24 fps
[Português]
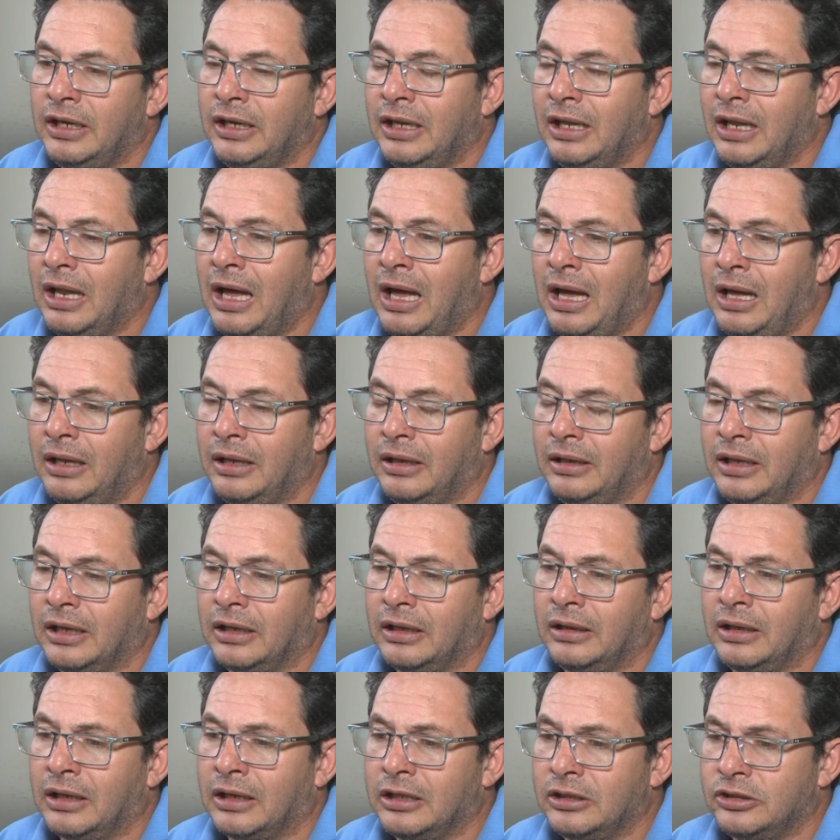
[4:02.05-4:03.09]
E lá,
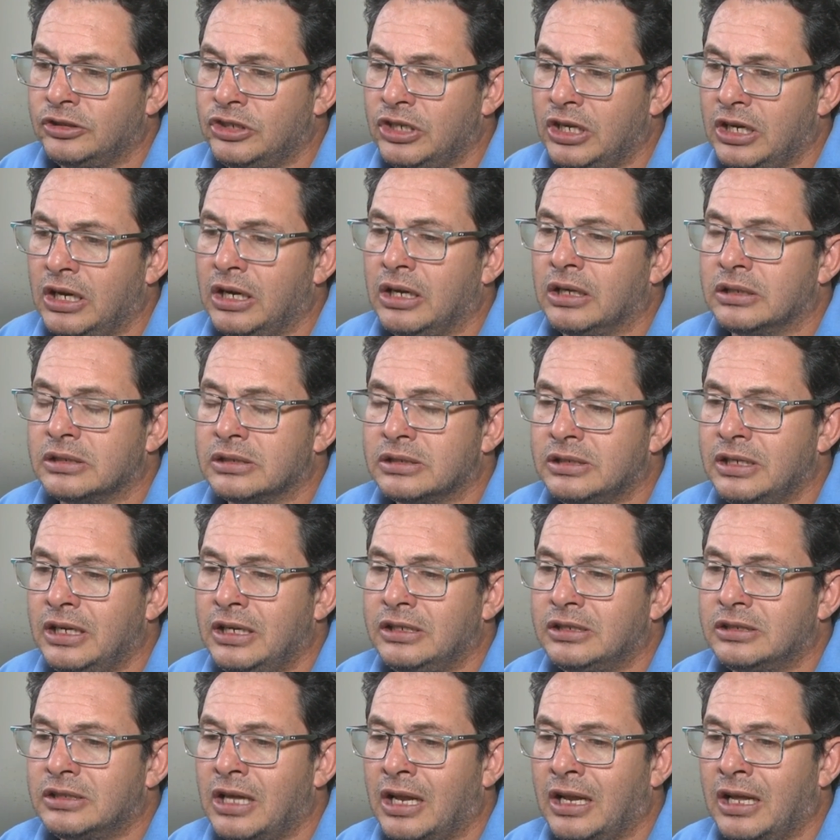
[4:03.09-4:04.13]
no dia
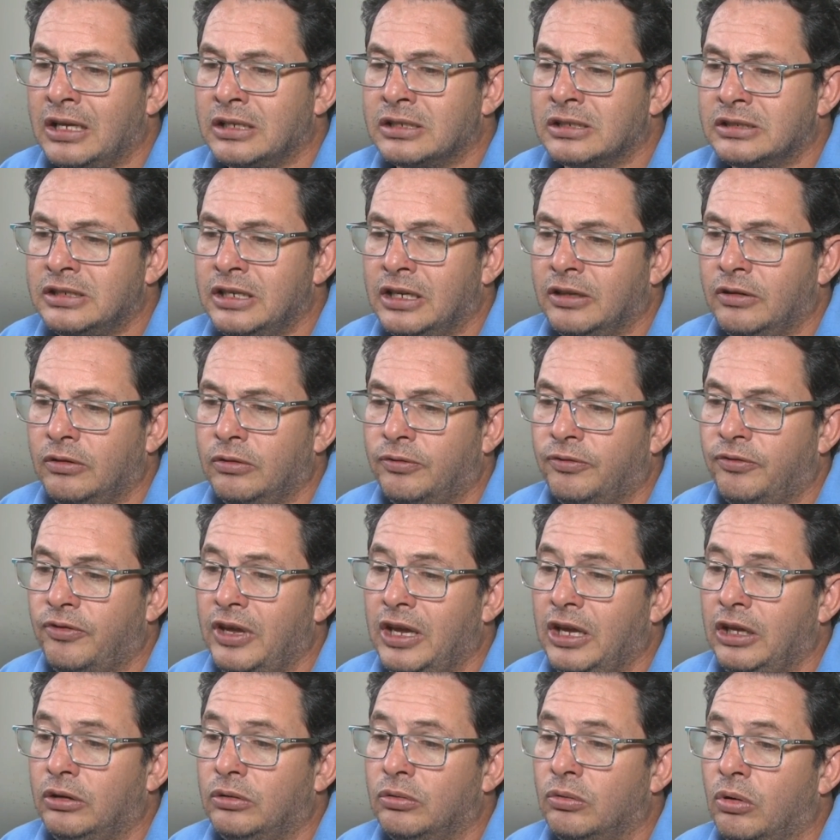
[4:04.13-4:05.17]
6, estará sendo
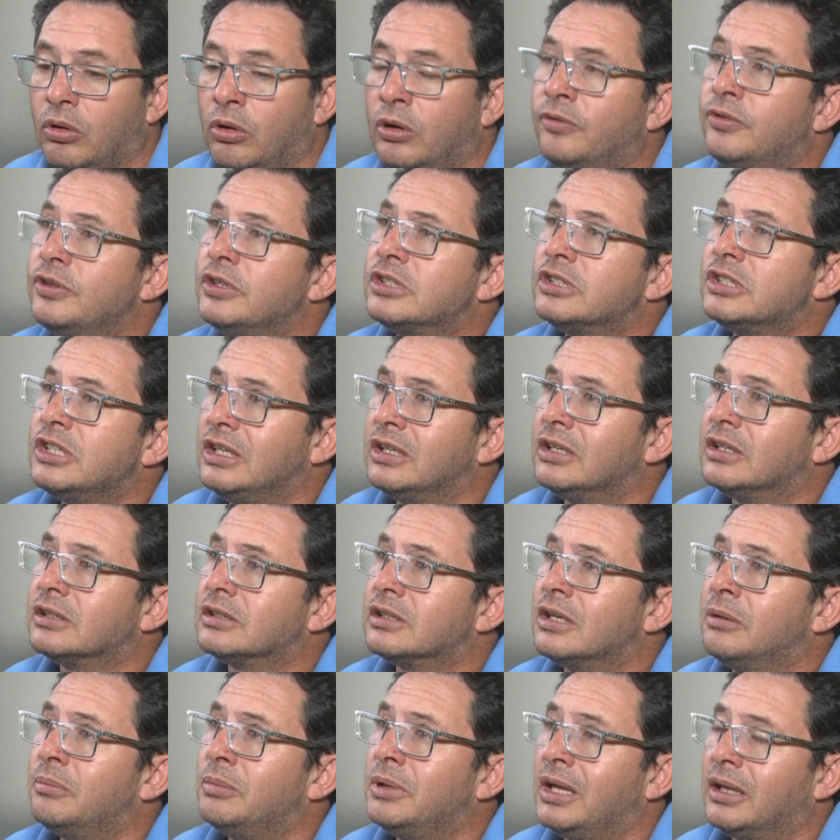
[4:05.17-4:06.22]
feito
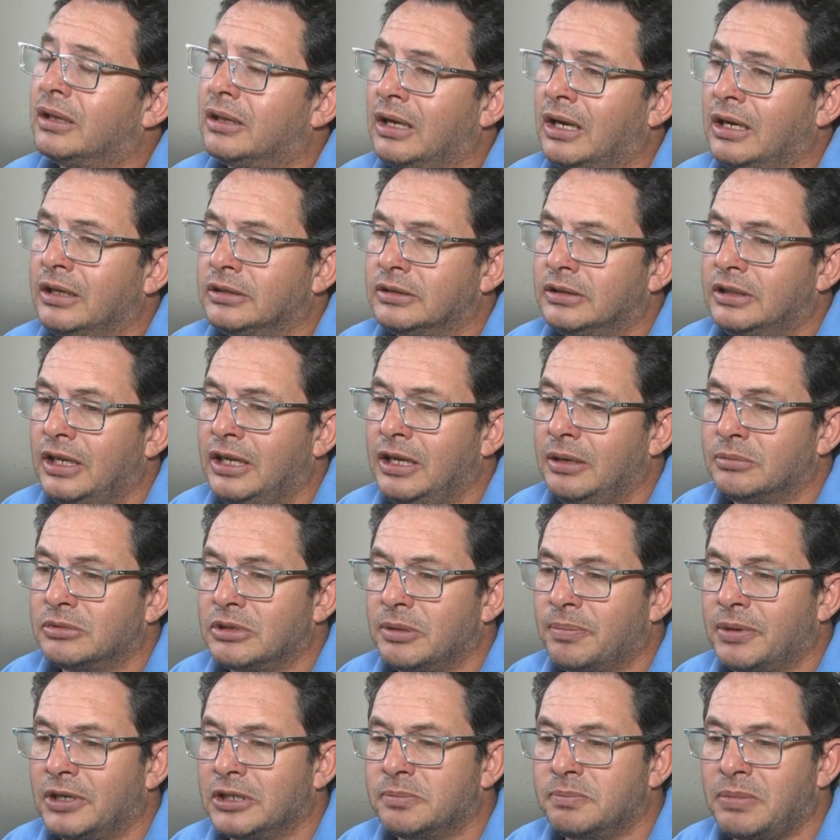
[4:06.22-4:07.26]
oficinas ambientais.
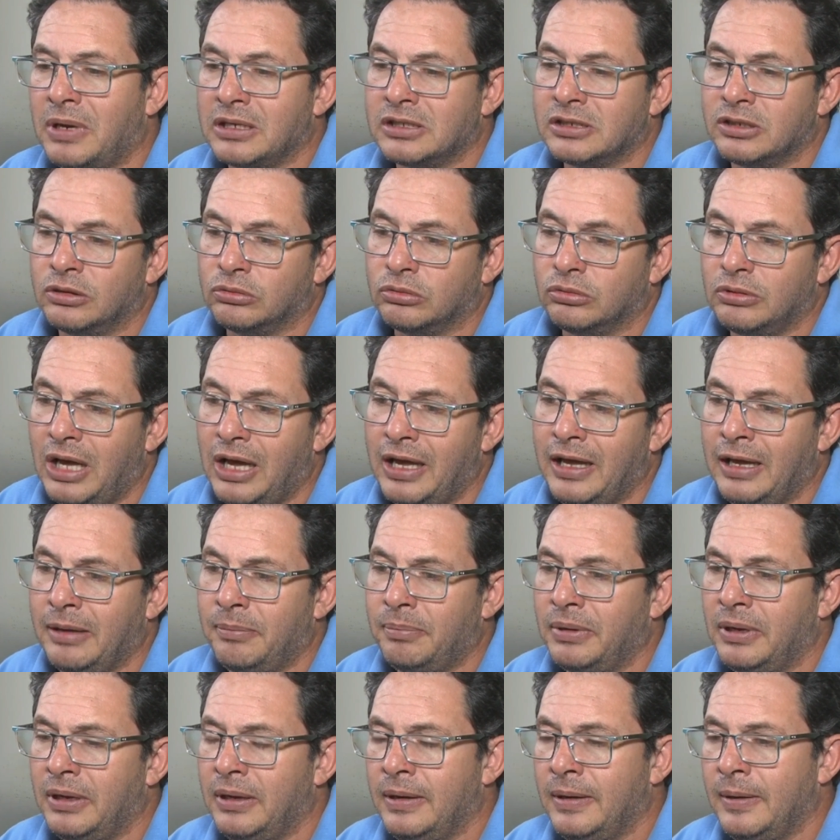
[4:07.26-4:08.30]
Teremos a participação do
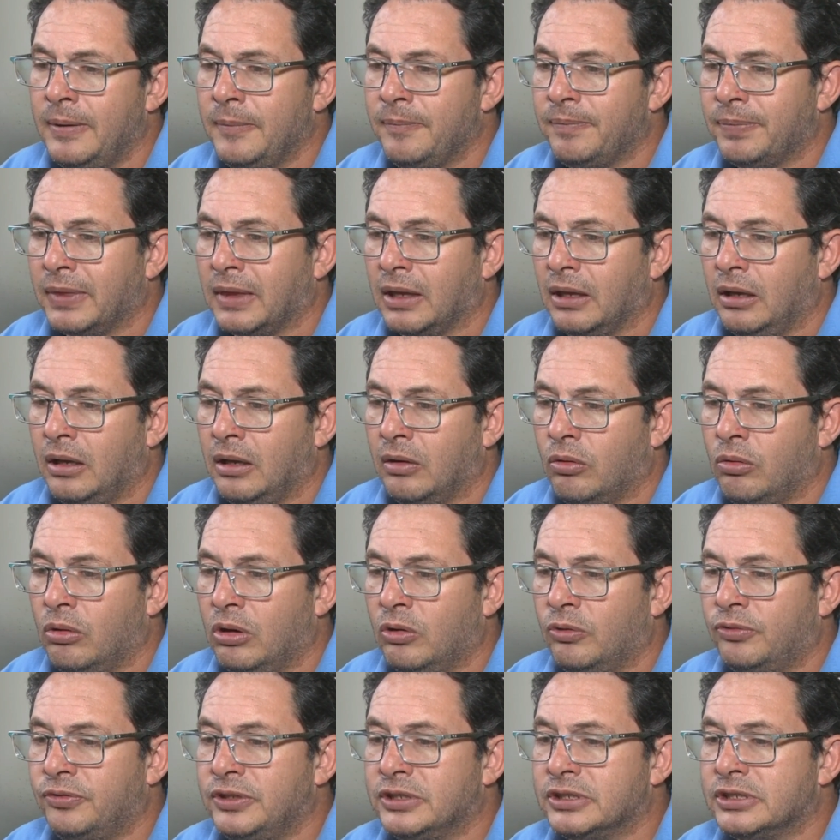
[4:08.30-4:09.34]
DAEP, com
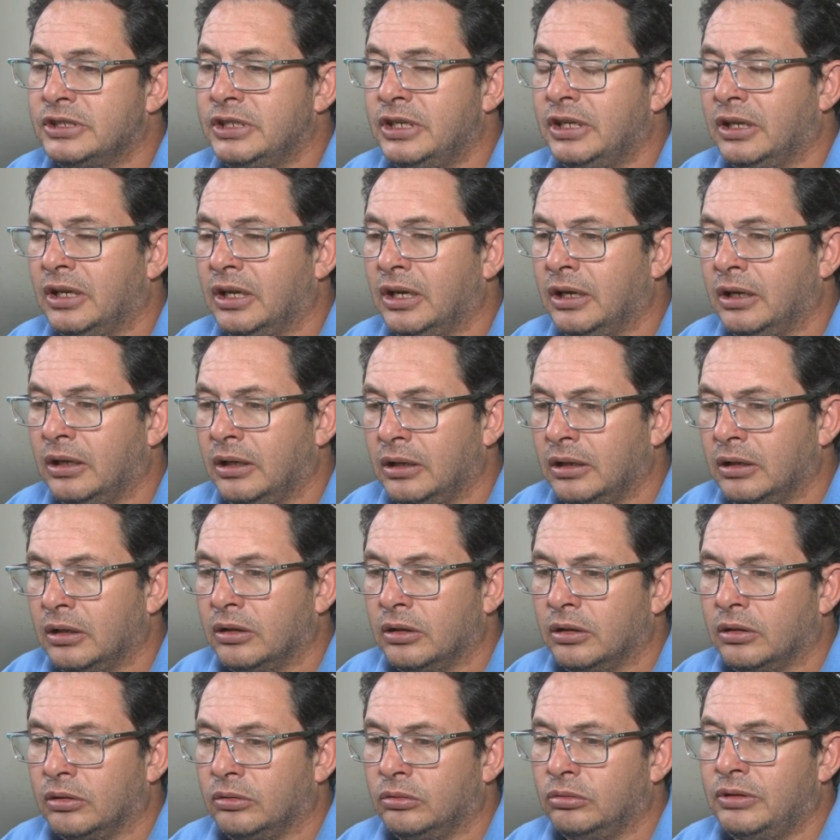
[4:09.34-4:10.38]
a oficina
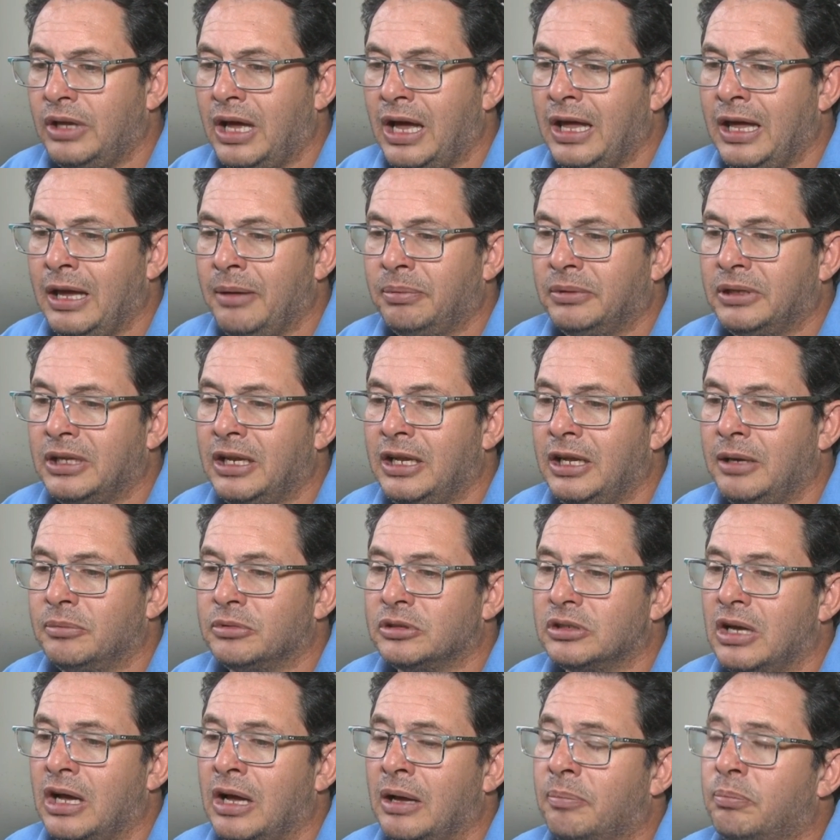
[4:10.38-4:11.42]
do DAEP,
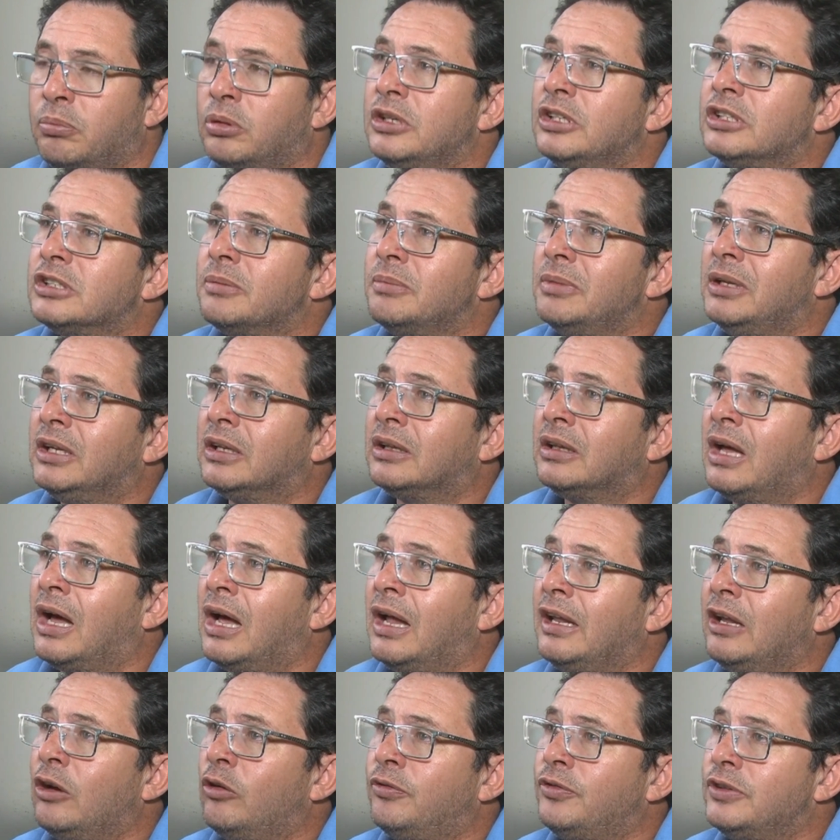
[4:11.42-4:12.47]
teremos a Polícia
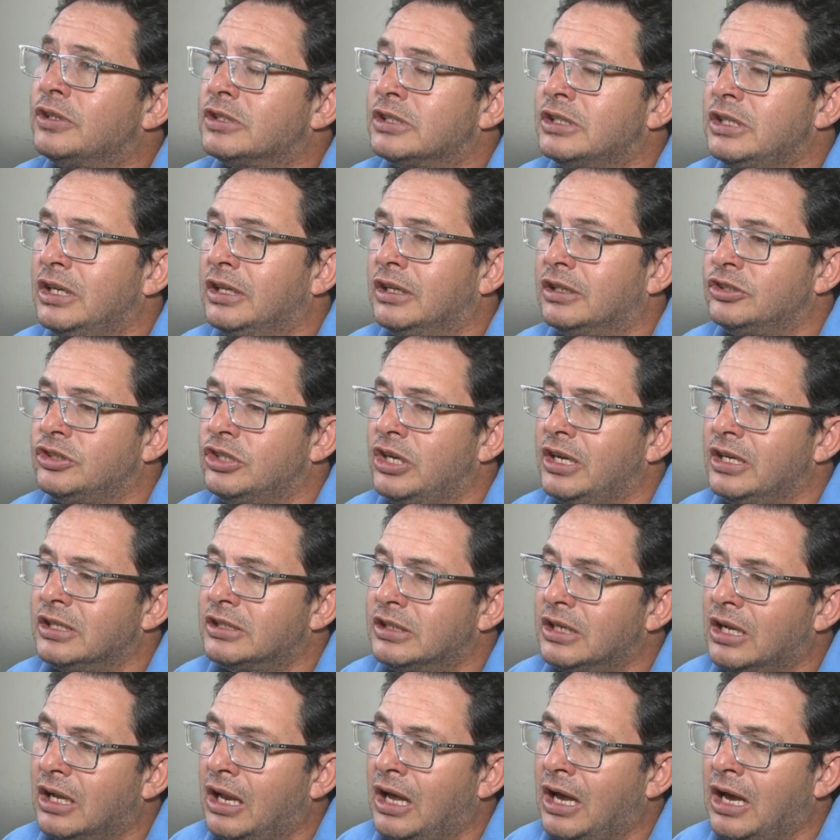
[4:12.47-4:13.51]
Militar e a oficina de
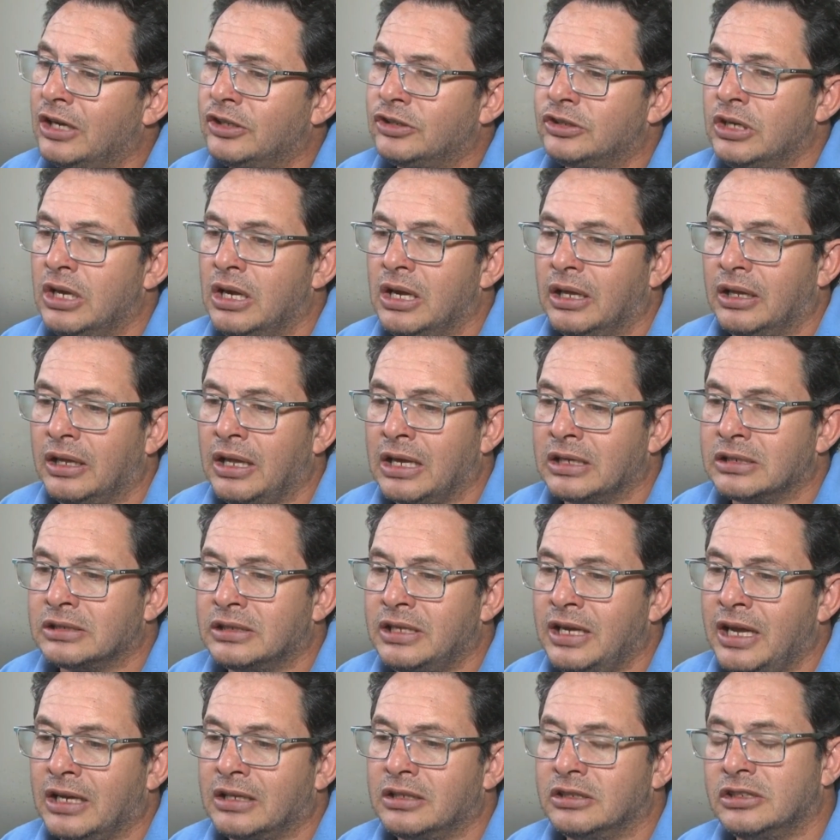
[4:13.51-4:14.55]
reciclagem
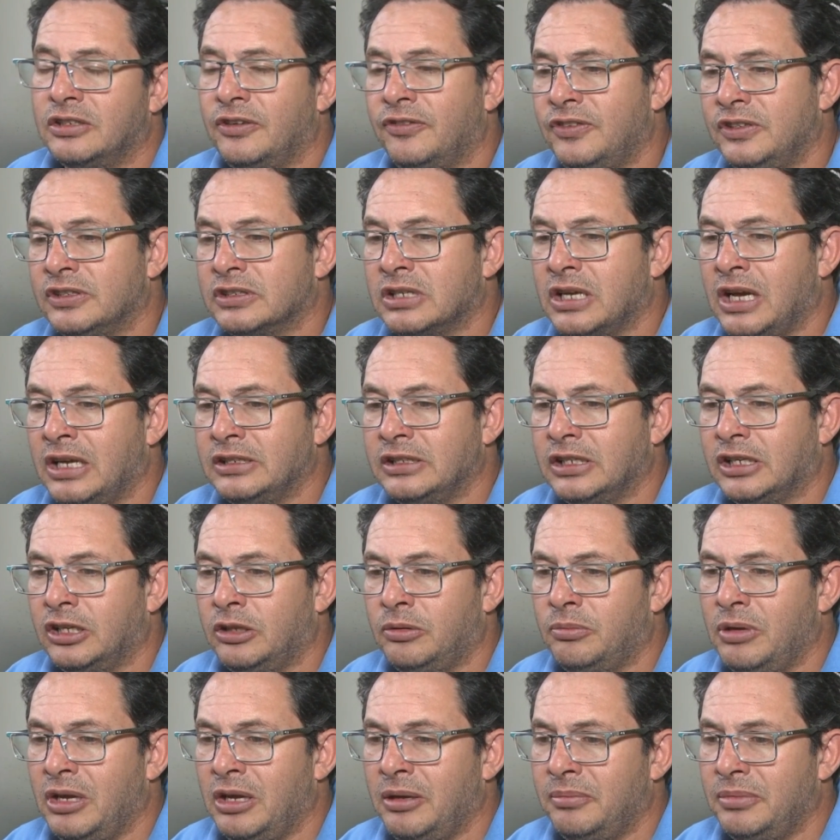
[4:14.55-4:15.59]
das técnicas e fiscais
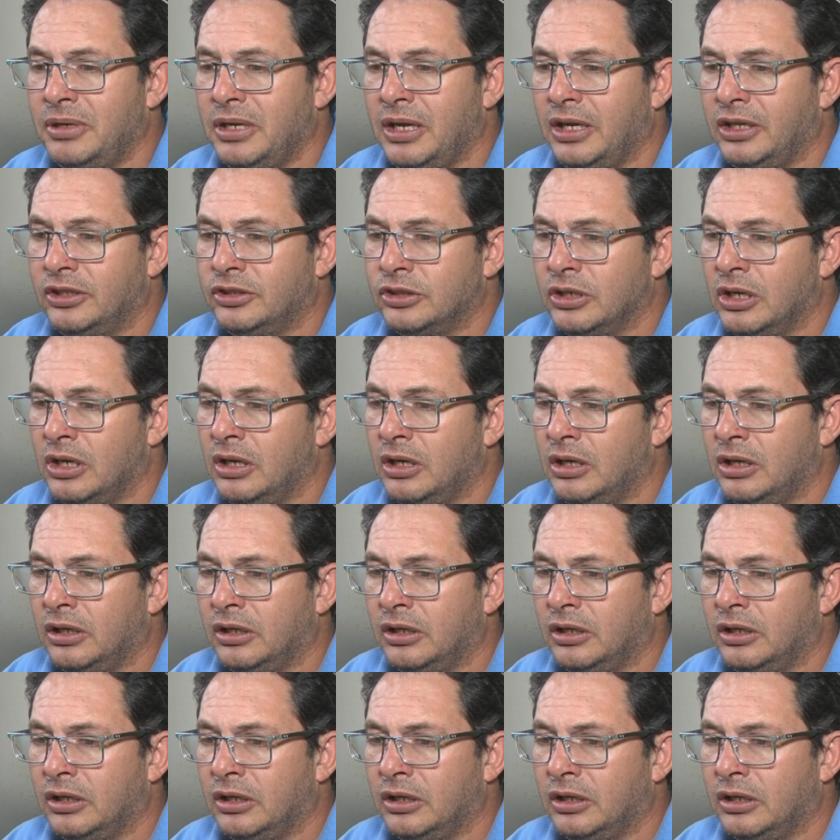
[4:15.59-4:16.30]
aqui do meio ambiente.